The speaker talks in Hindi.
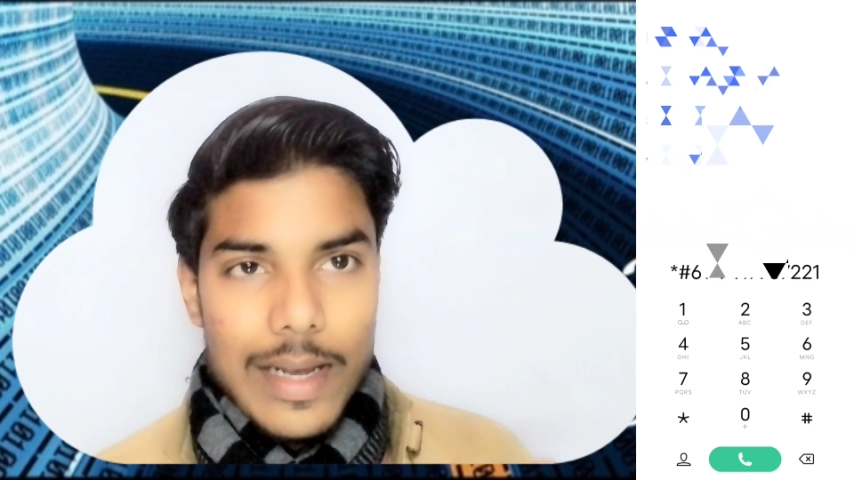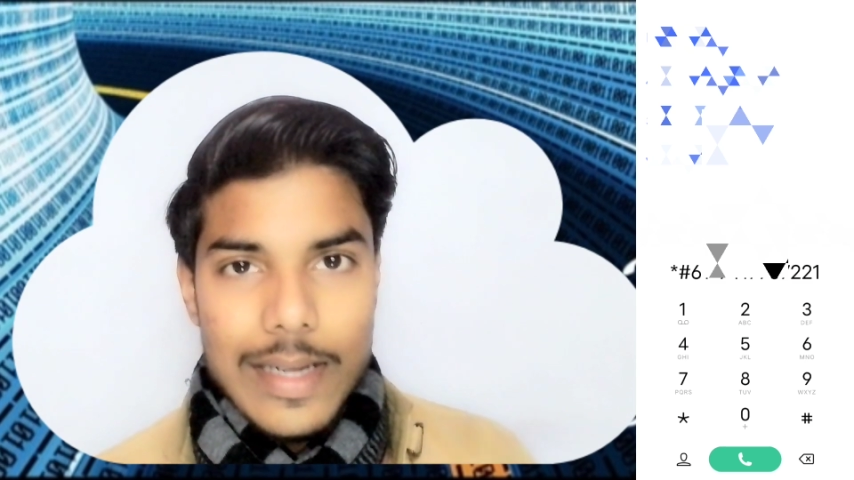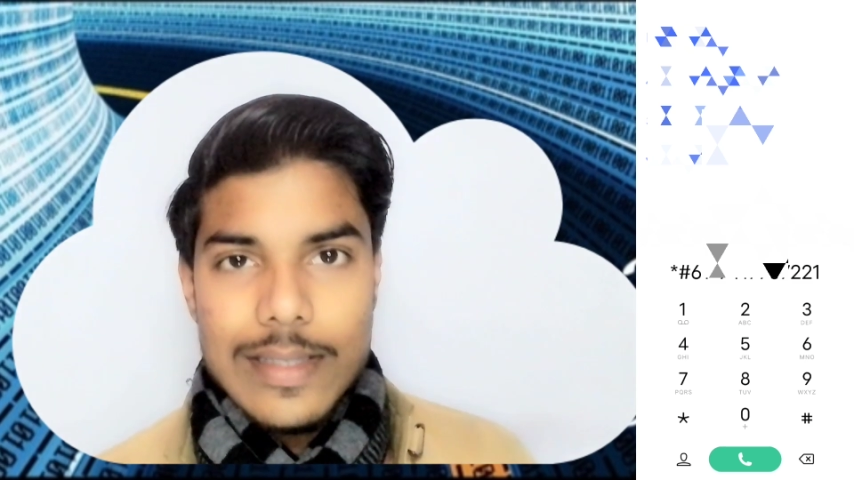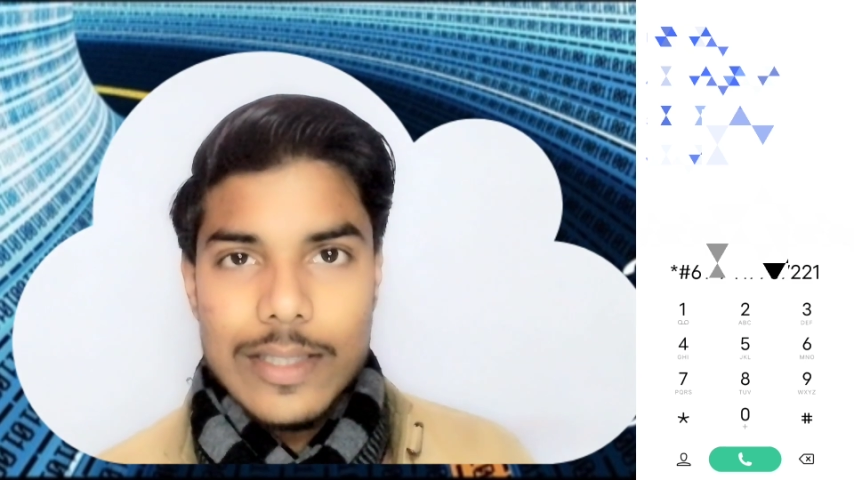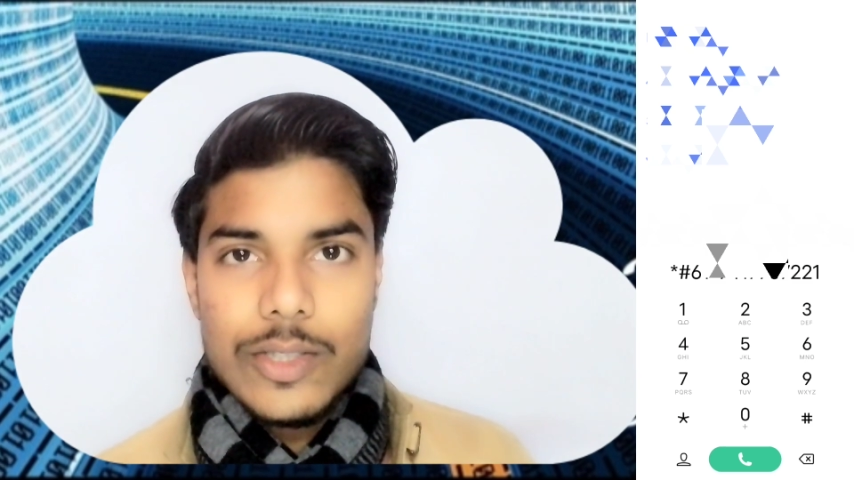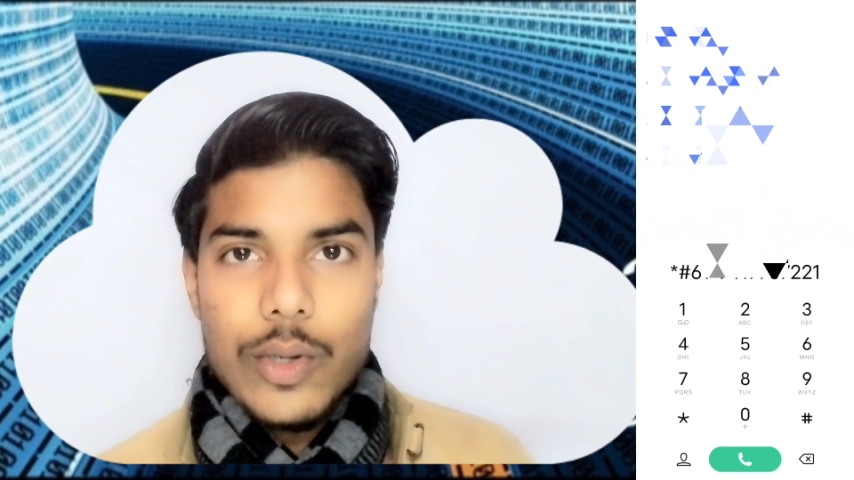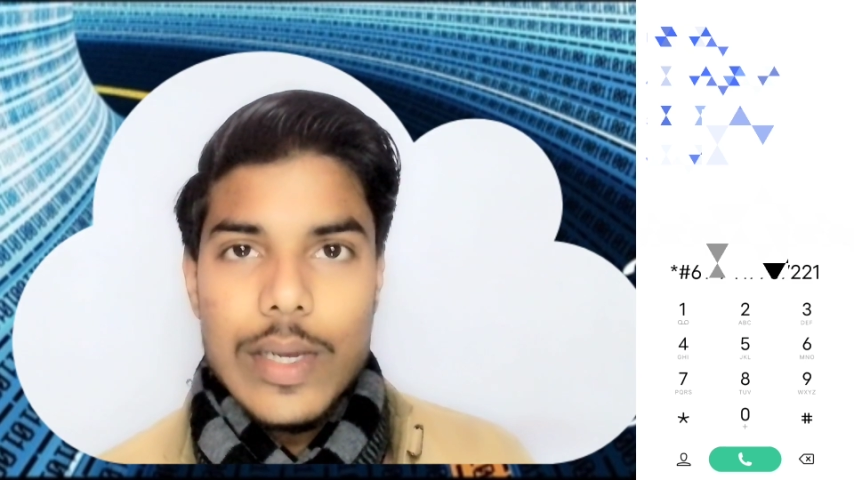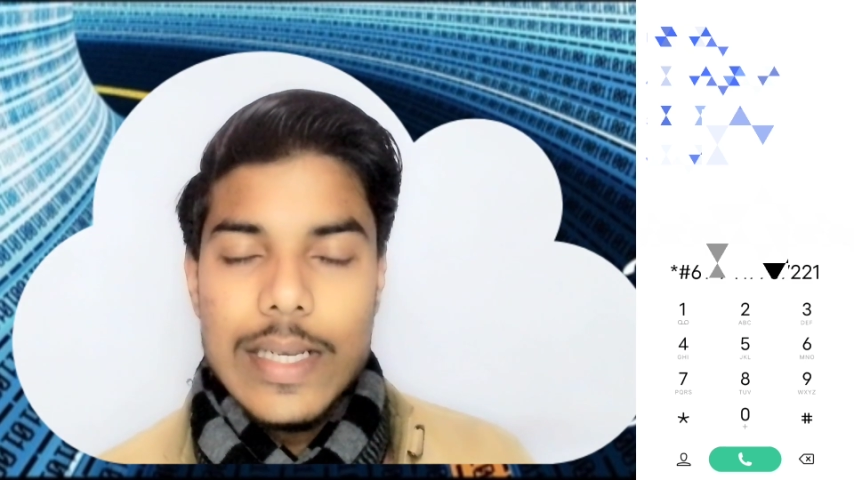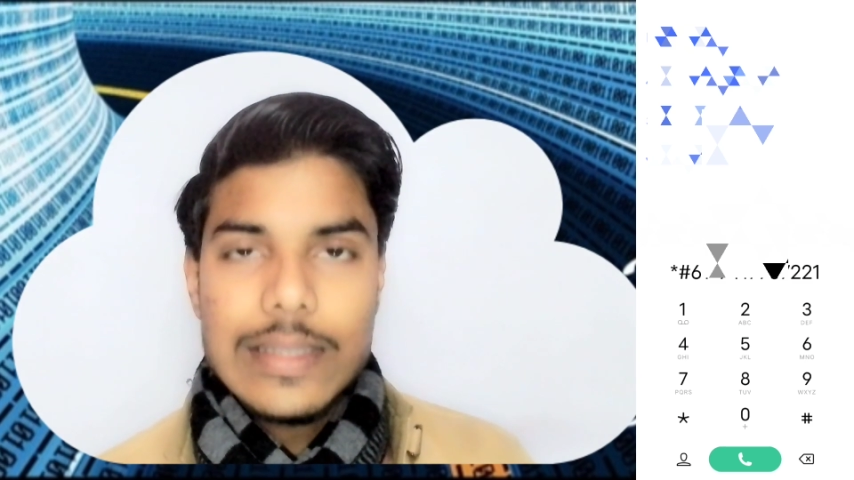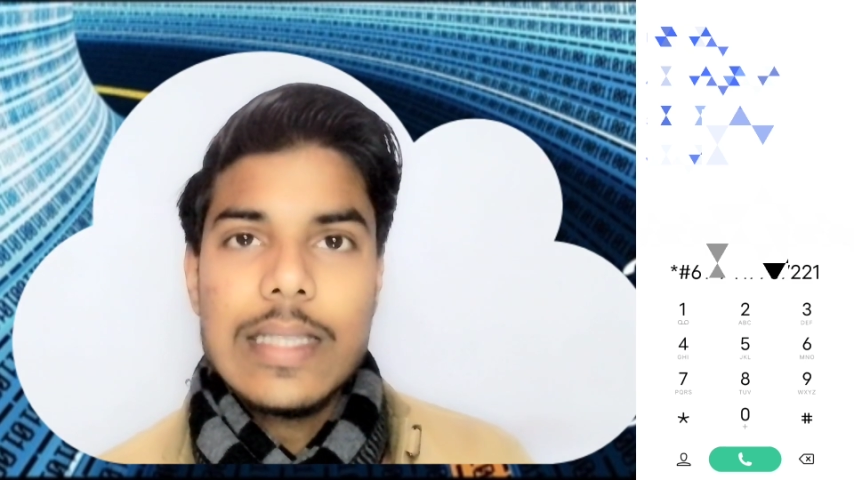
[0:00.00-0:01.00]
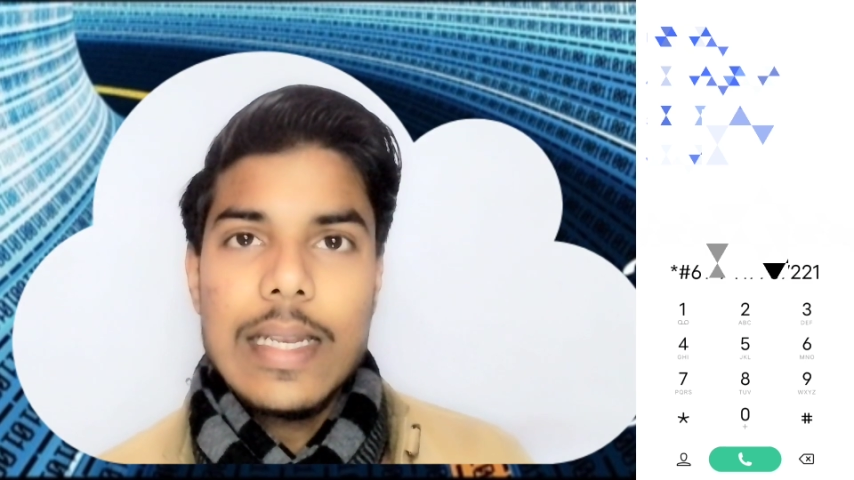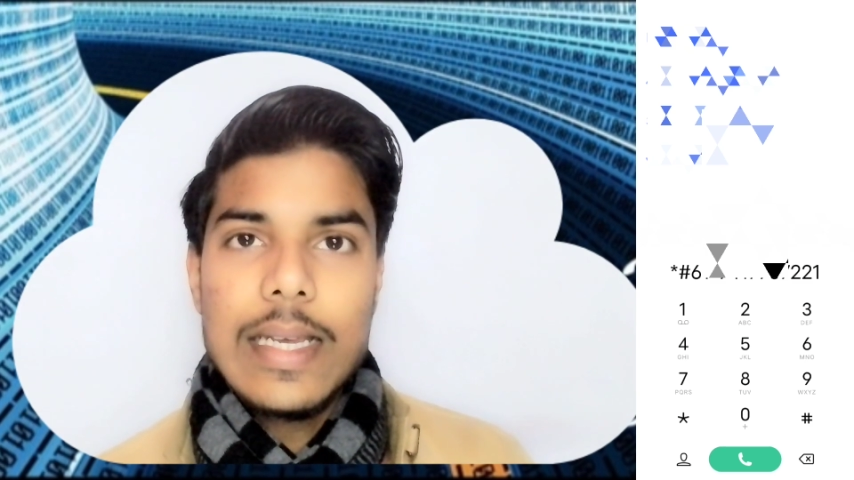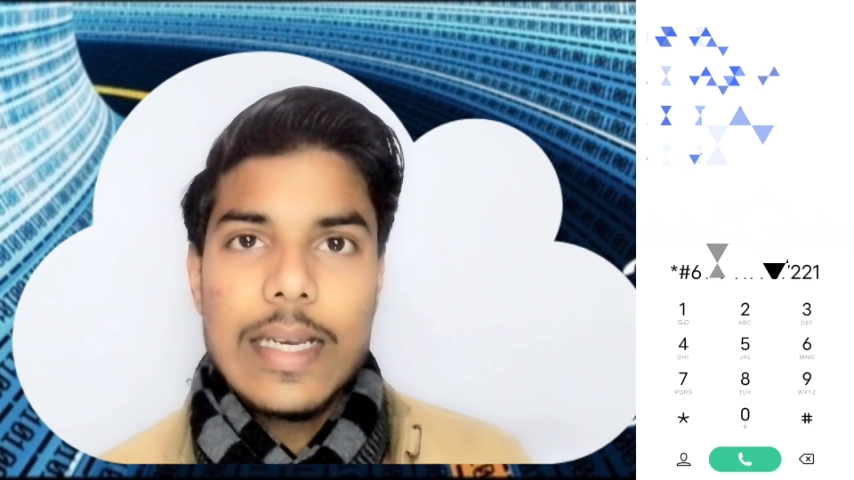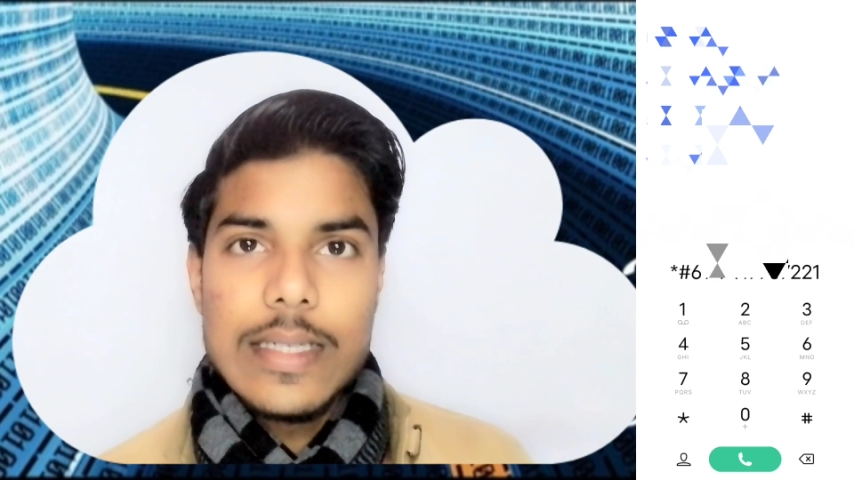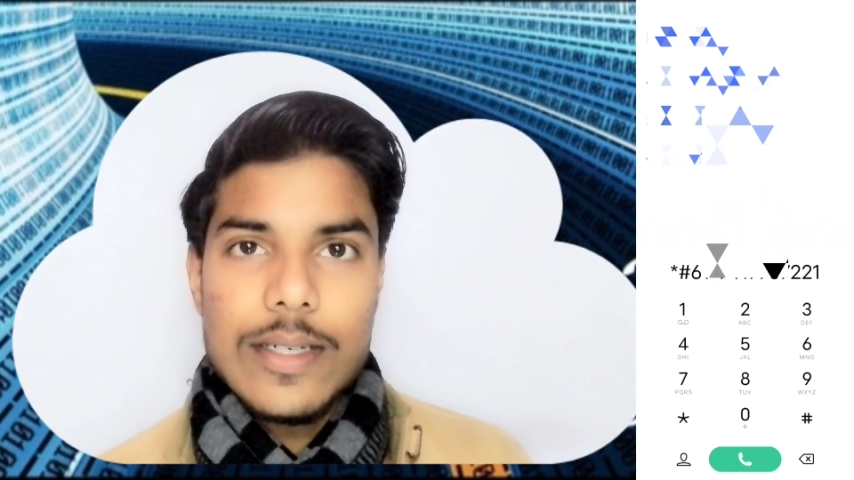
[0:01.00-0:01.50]
कर सकते हो इस
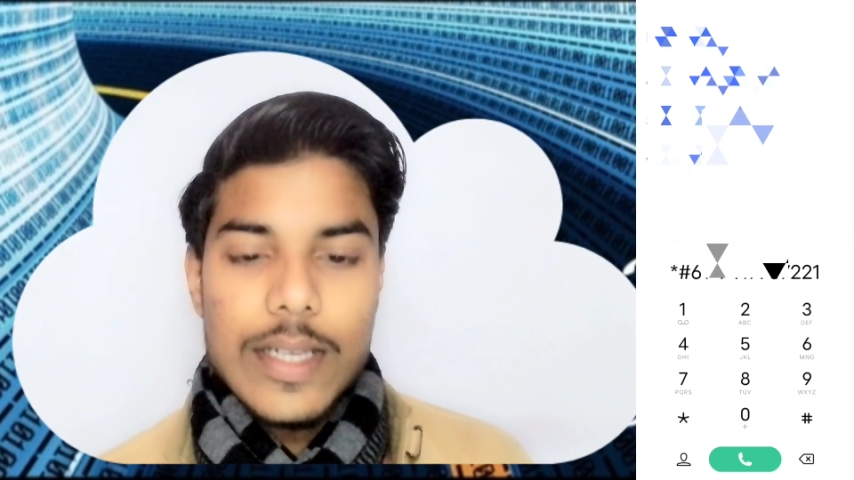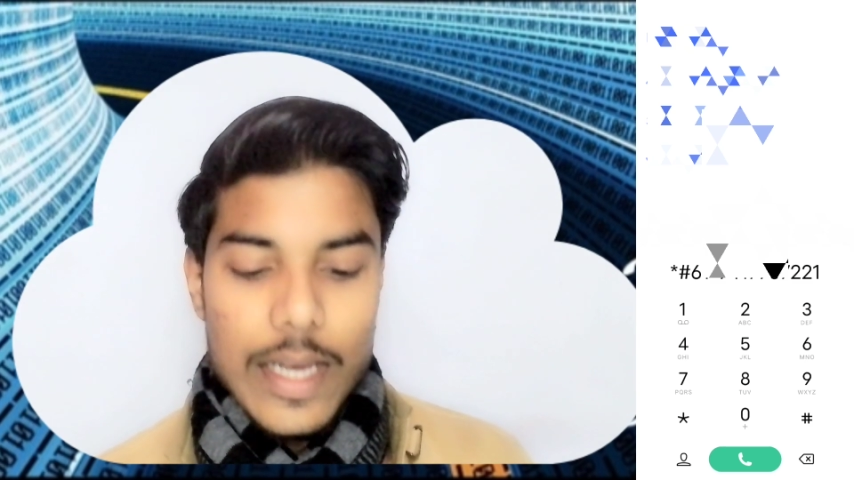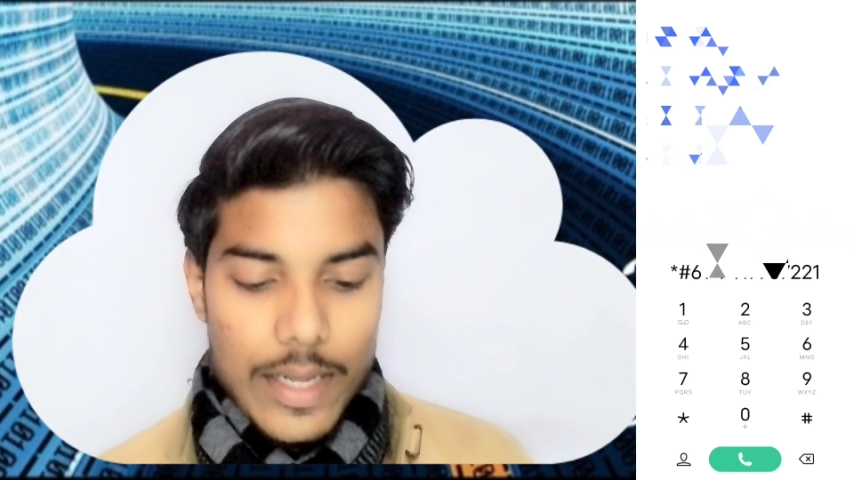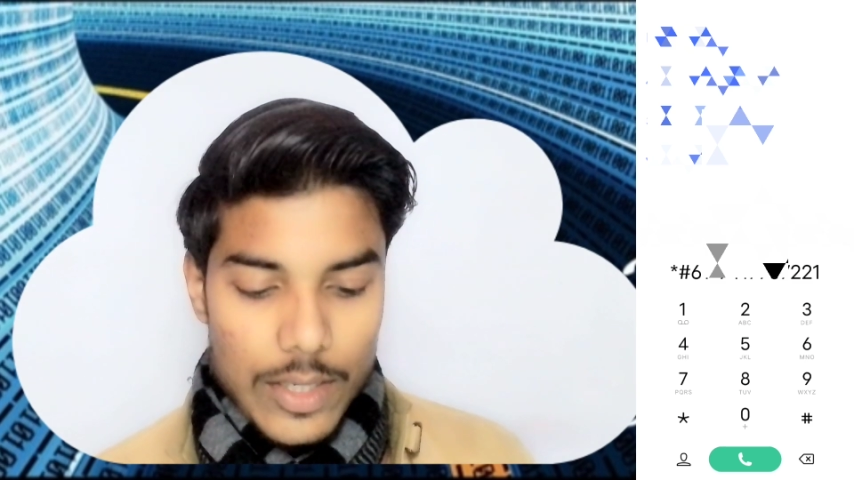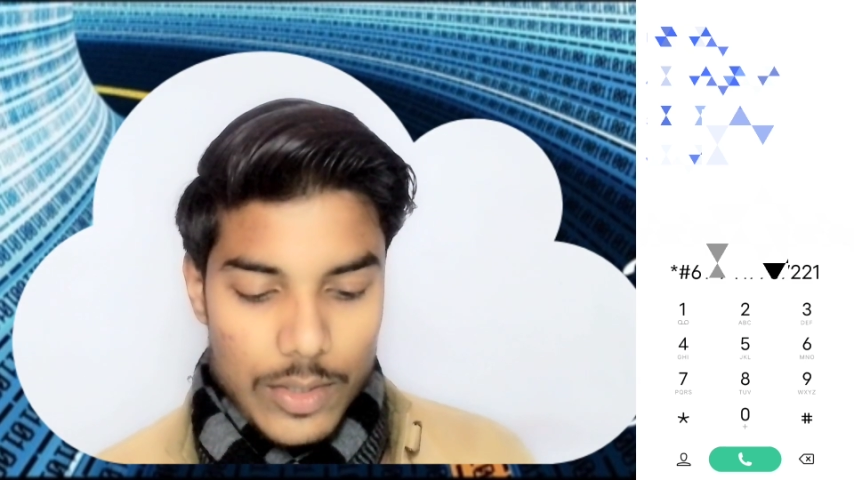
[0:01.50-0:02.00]
तरीके से ठीक है